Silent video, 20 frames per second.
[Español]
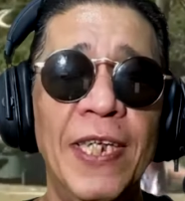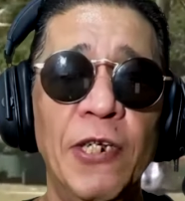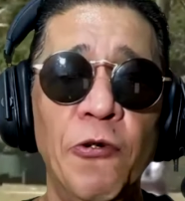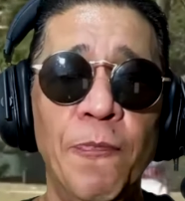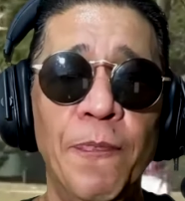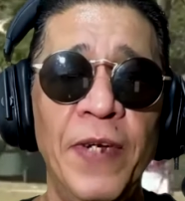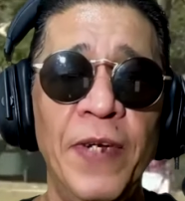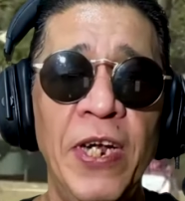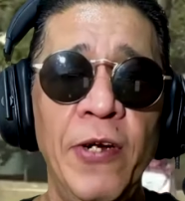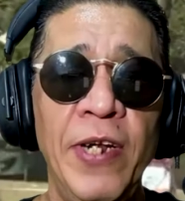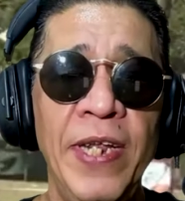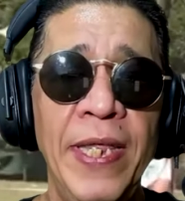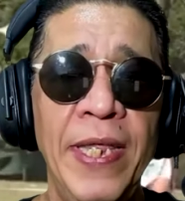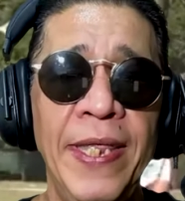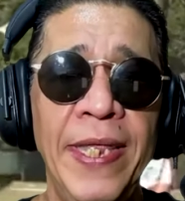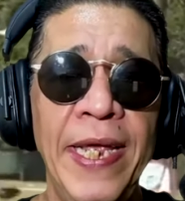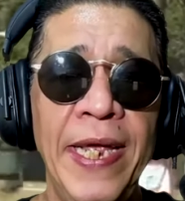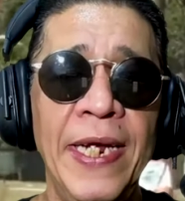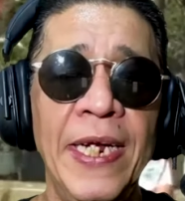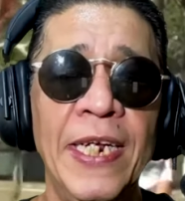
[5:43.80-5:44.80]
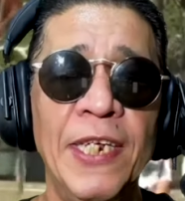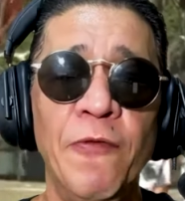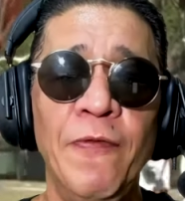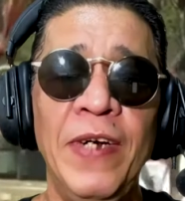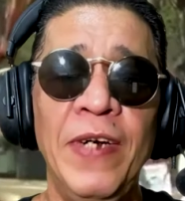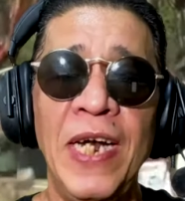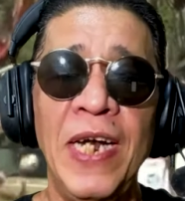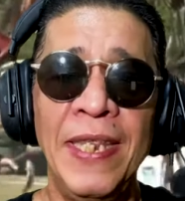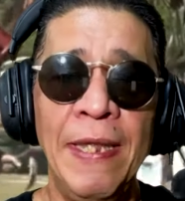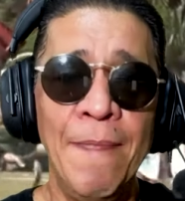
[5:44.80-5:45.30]
superioridad indígena
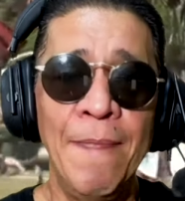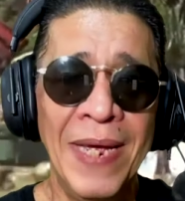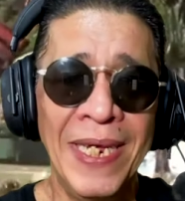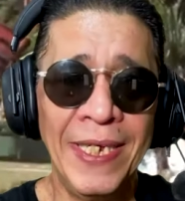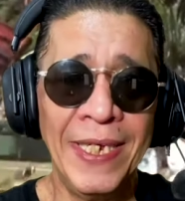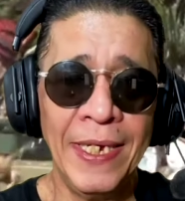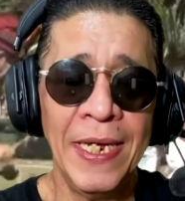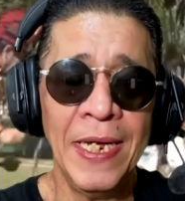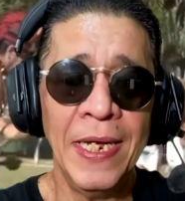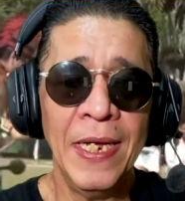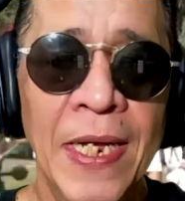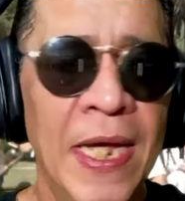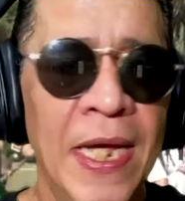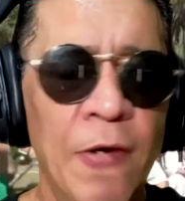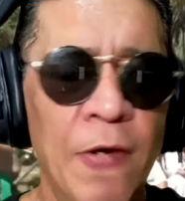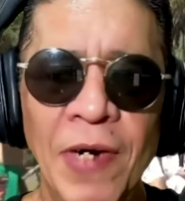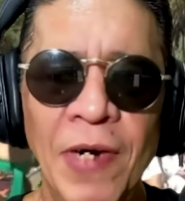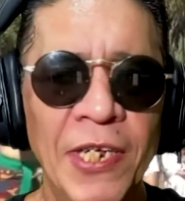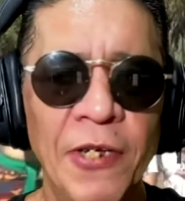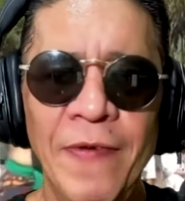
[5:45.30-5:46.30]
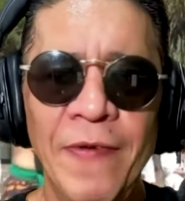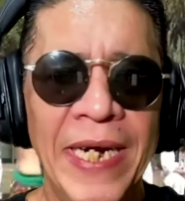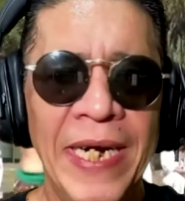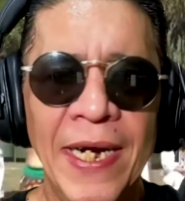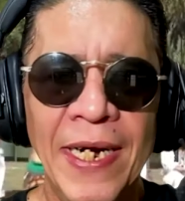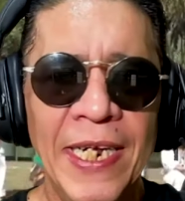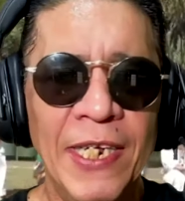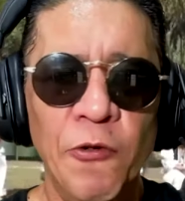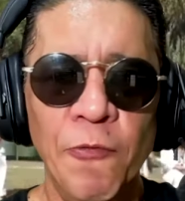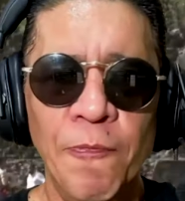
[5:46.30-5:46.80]
sobre las demás, es una
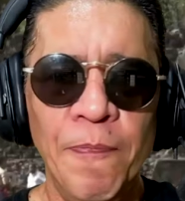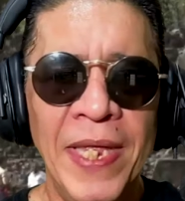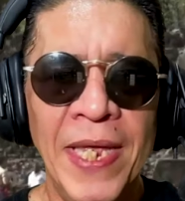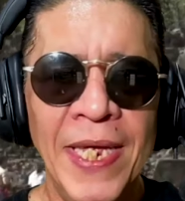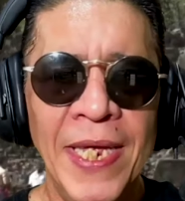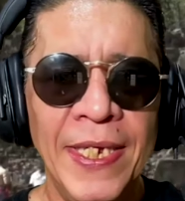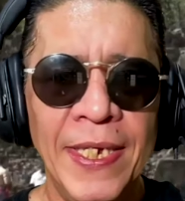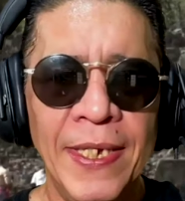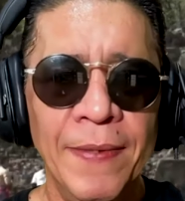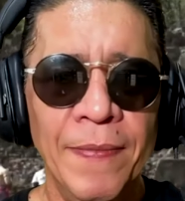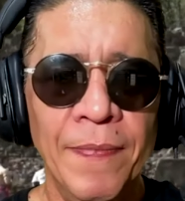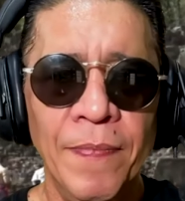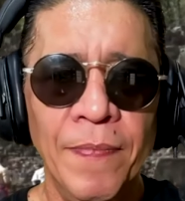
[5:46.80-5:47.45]
soberana estupidez